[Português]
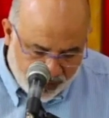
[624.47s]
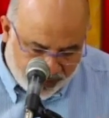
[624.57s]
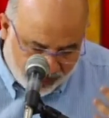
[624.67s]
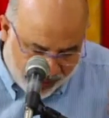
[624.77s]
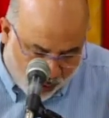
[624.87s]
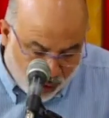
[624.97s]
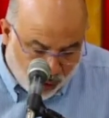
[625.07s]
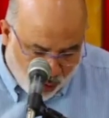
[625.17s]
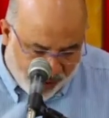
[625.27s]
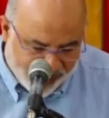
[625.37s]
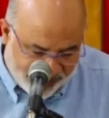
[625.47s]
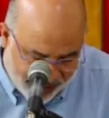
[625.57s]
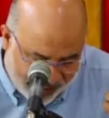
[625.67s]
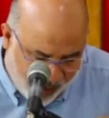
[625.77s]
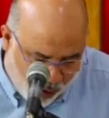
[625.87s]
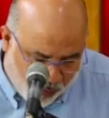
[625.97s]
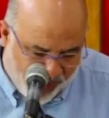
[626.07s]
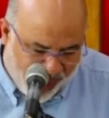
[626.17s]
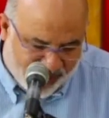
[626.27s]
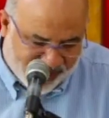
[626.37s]
eh, quando Lucas ele
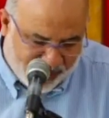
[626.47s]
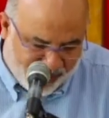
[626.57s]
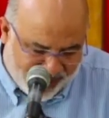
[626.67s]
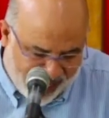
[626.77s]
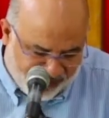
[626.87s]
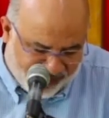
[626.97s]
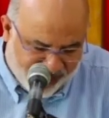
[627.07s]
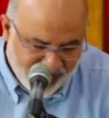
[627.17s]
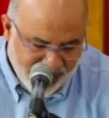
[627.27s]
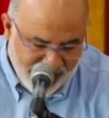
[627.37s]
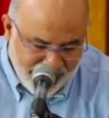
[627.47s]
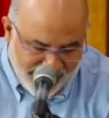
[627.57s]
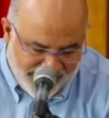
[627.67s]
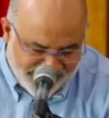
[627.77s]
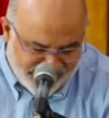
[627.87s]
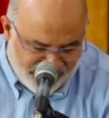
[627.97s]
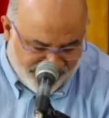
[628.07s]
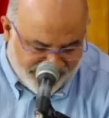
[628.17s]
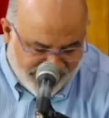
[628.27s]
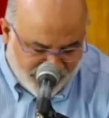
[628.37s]
recupera essa palavra, e essa, na
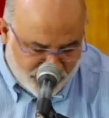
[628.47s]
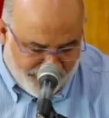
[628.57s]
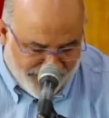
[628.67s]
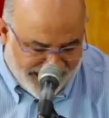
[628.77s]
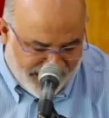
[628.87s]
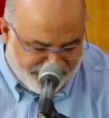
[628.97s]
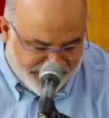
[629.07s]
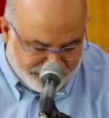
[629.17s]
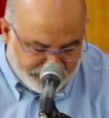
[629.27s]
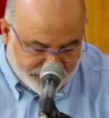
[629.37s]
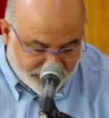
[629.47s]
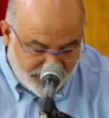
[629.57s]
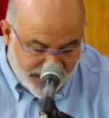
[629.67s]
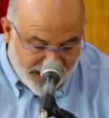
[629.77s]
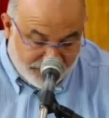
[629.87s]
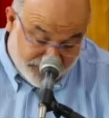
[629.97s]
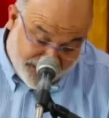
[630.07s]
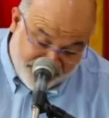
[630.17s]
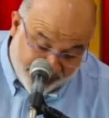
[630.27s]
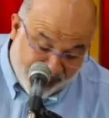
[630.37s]
verdade, é uma palavra, na
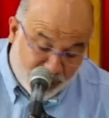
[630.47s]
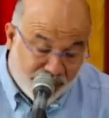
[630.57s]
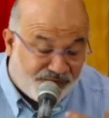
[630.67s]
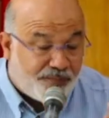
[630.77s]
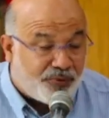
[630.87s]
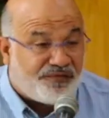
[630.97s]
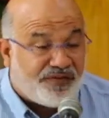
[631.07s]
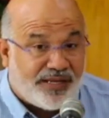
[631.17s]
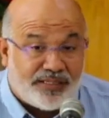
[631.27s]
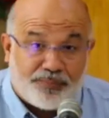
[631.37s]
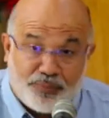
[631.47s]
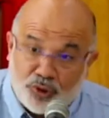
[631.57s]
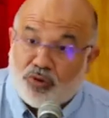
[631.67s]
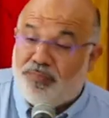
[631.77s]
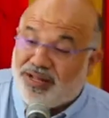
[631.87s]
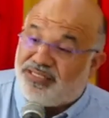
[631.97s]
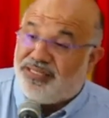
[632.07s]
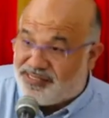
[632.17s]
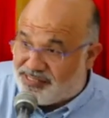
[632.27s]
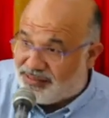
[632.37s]
verdade, que foi proferida por João
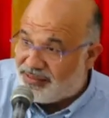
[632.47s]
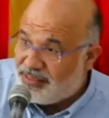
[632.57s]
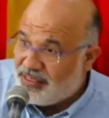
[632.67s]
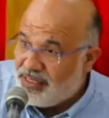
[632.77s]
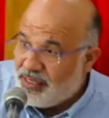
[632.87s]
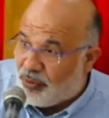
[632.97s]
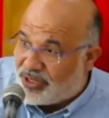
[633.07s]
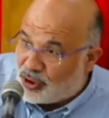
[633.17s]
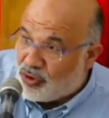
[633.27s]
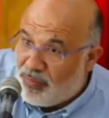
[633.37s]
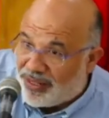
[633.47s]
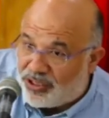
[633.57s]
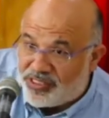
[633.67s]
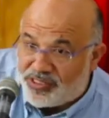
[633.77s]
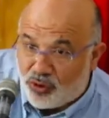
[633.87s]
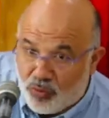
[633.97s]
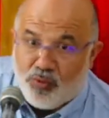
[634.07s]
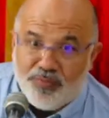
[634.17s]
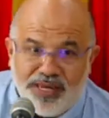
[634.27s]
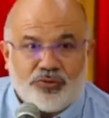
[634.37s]
Batista. Porque João Batista, no
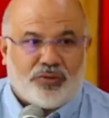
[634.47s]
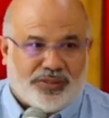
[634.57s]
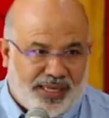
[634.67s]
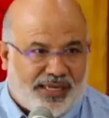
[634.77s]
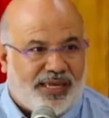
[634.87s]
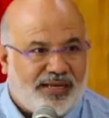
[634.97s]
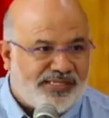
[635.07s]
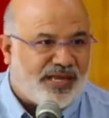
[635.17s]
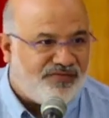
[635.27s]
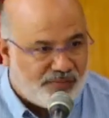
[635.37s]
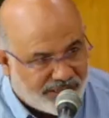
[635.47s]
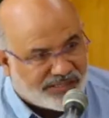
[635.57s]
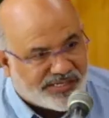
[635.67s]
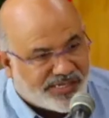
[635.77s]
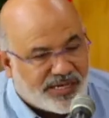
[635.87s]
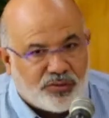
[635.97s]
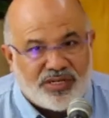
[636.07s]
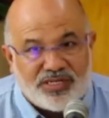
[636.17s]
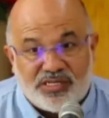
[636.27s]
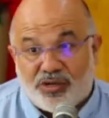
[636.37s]
momento em que ele estava batizando, ele
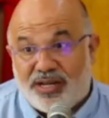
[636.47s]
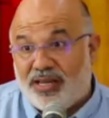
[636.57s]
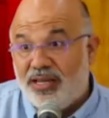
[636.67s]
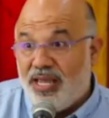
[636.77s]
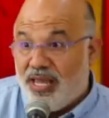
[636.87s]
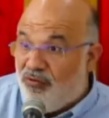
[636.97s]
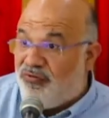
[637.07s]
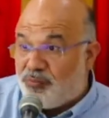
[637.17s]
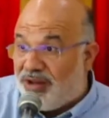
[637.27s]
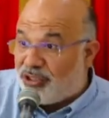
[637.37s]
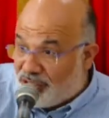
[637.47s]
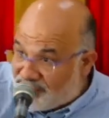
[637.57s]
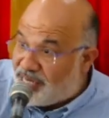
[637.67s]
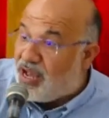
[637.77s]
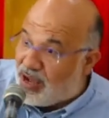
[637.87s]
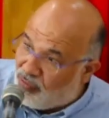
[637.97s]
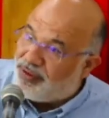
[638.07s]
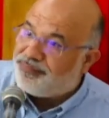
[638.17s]
diz: Olha, eu vos batizo em água,